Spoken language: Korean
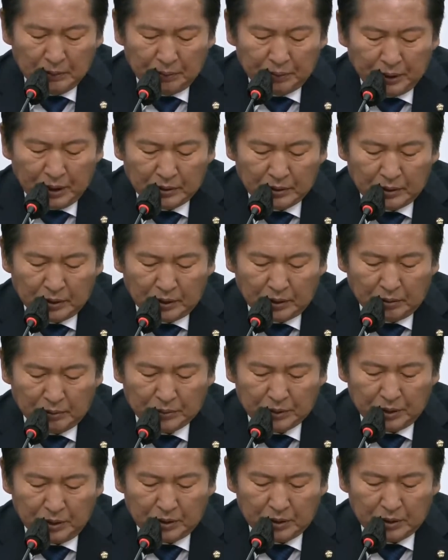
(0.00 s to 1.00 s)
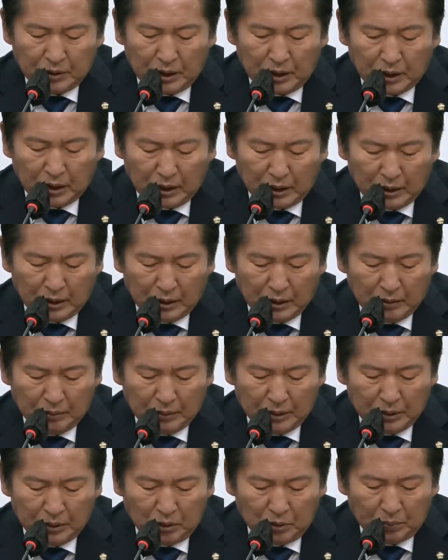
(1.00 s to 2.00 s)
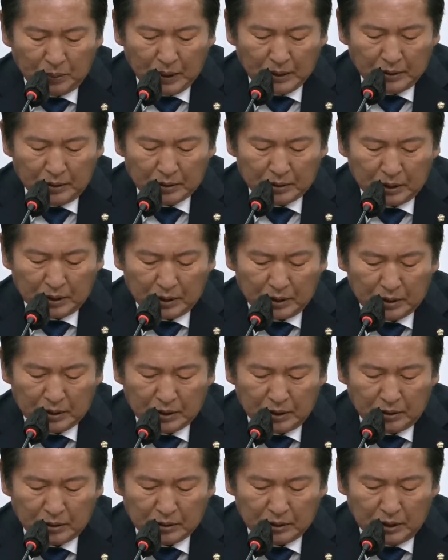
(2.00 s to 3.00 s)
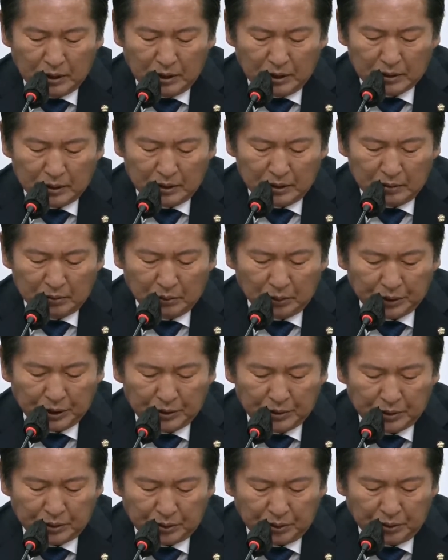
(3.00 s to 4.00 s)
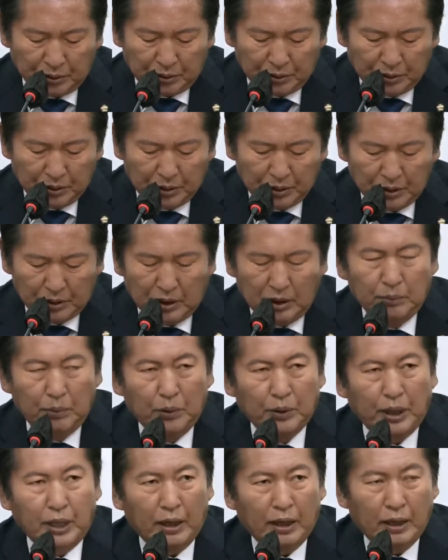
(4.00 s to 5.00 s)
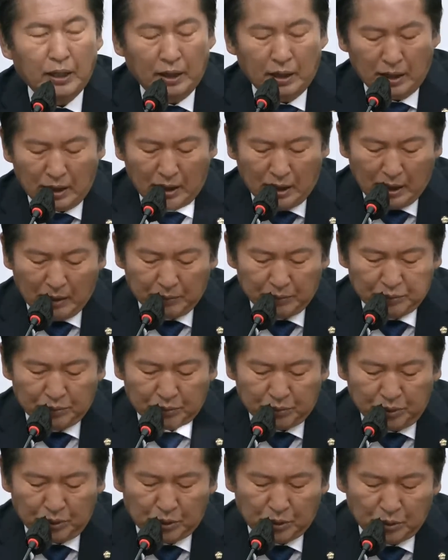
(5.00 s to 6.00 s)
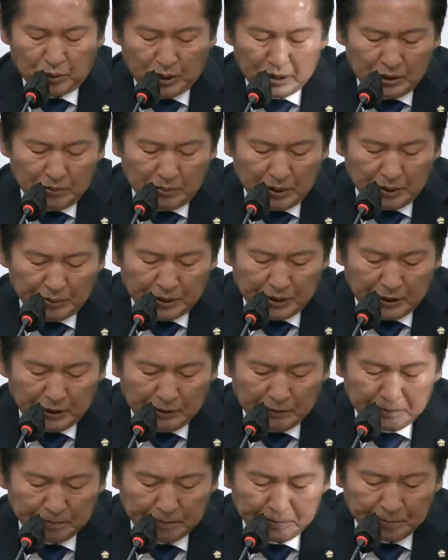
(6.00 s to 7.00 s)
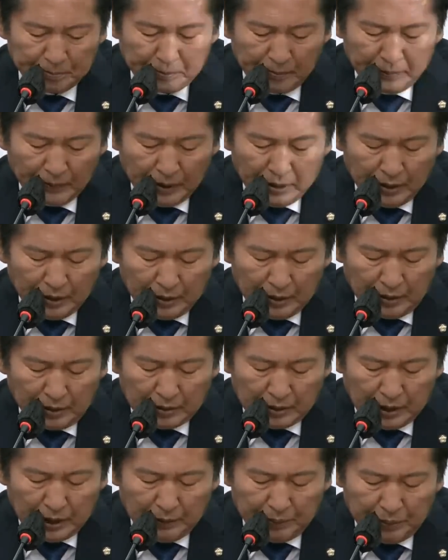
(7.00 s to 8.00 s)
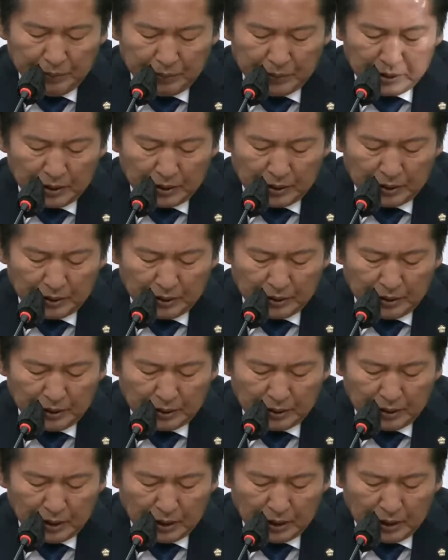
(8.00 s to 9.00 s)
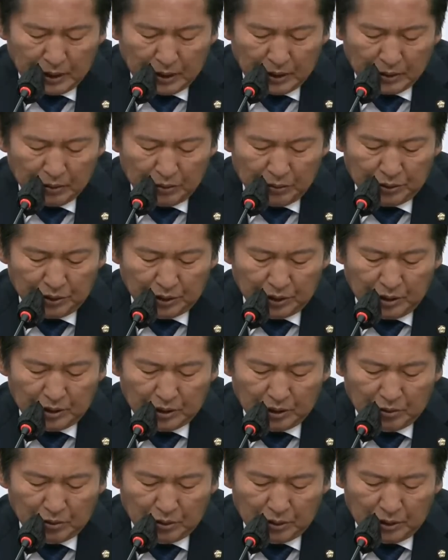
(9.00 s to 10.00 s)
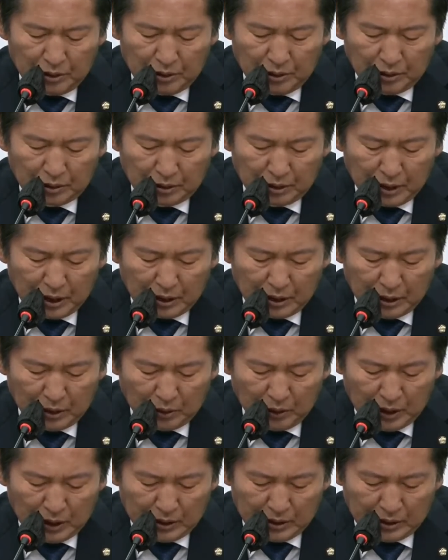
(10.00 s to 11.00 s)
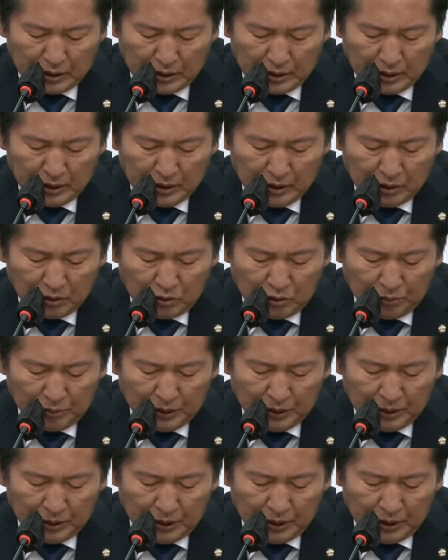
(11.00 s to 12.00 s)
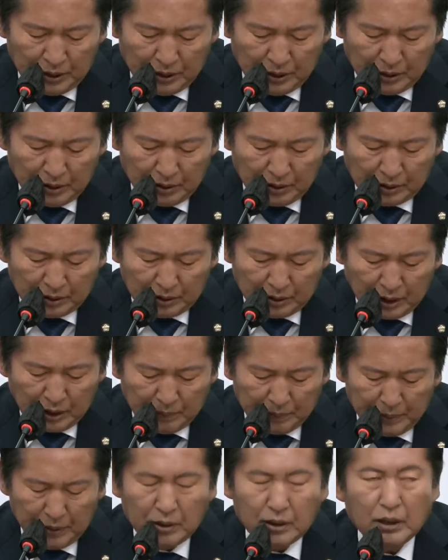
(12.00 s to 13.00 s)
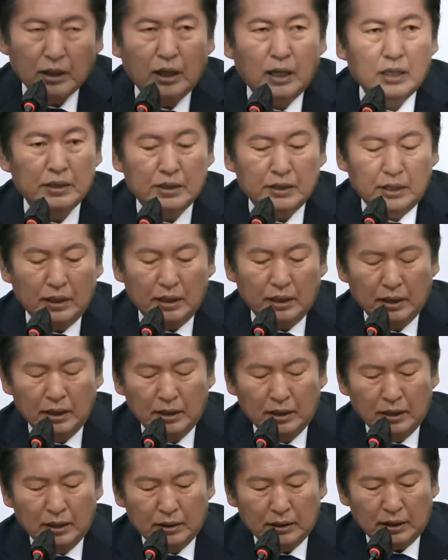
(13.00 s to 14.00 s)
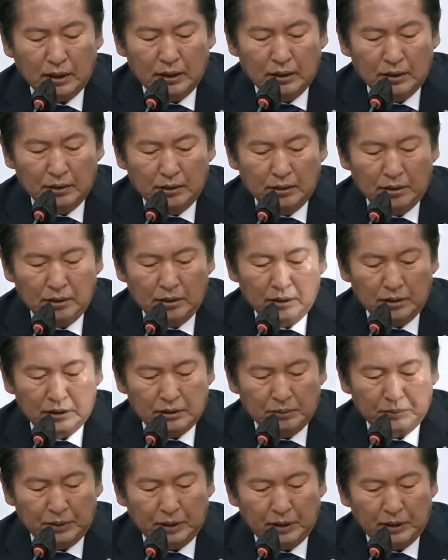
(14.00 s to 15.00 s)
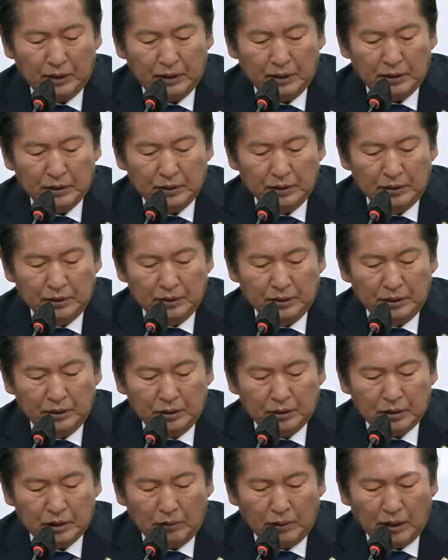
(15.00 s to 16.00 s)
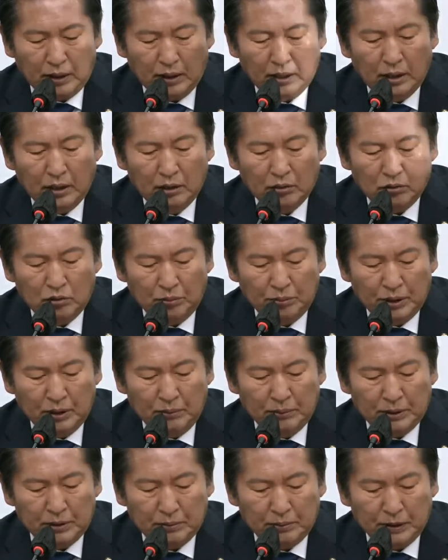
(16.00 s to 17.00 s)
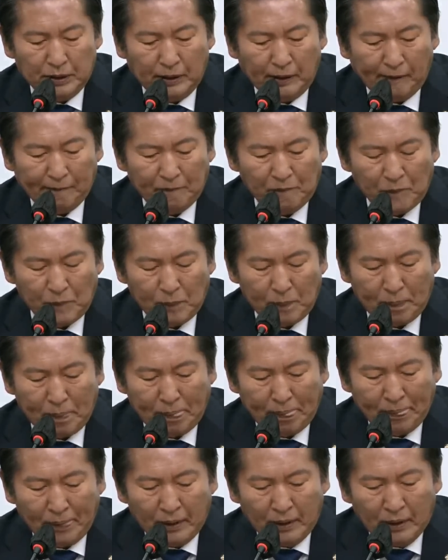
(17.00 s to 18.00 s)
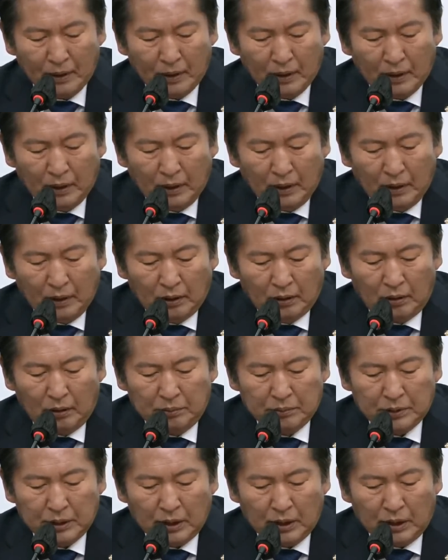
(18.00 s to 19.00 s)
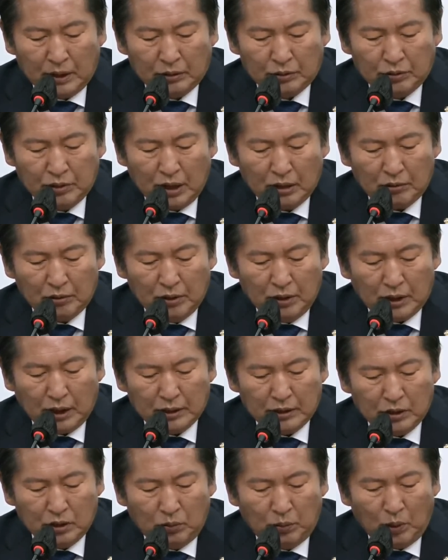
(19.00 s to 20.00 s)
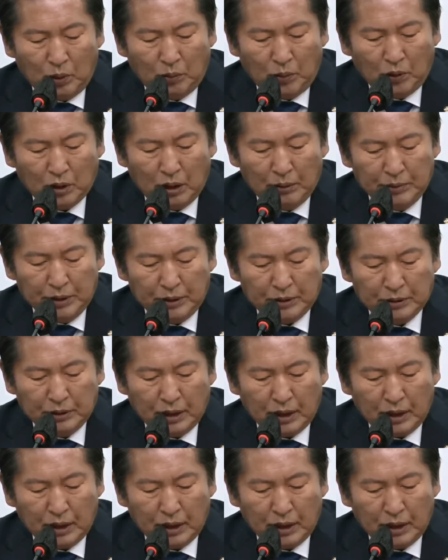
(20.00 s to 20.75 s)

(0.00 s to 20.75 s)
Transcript: 프랑스처럼 철저하게 민족 반역자를 척살하지는 못했어도 일본에 아부 굴종하지는 맙시다. 역사의 품격은 역사가 윤석열 정권을 어떻게 기록할지 국민들이 어떻게 평가할지에 달려 있습니다. 저는 역사와 국민을 믿습니다. 검사가 수사권을 가지고 보복하면